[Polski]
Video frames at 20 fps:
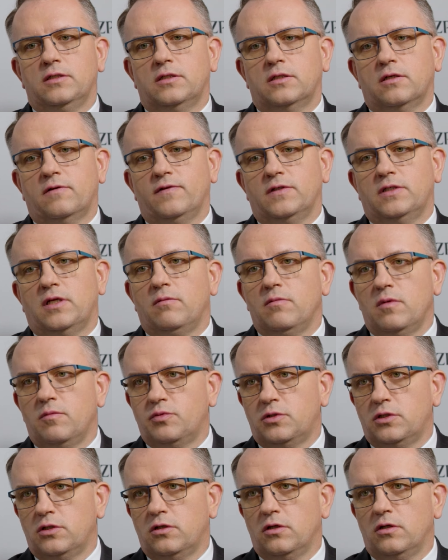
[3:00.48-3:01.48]
z kwestiami
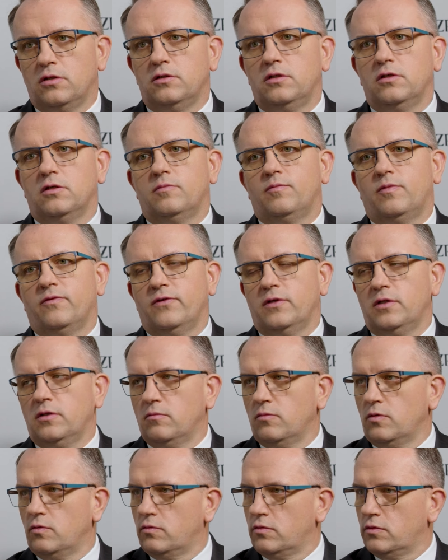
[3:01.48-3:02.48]
przyrody,
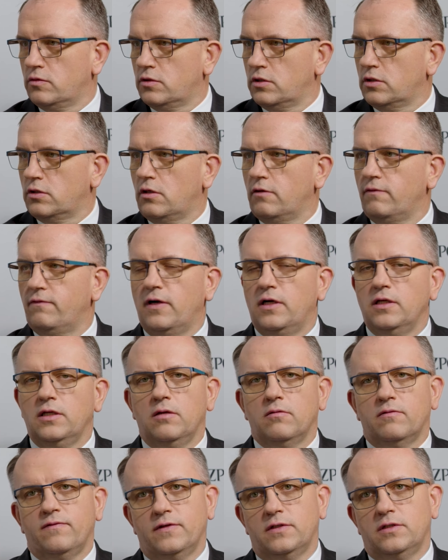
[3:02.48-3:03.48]
odpowiednim
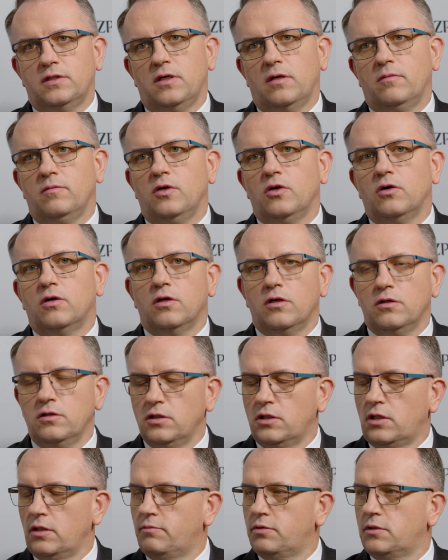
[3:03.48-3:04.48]
użytkowaniem, kwestiami
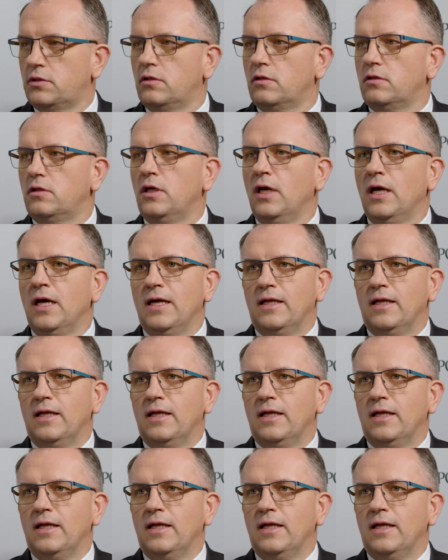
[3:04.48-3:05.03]
ochrony tej przyrody,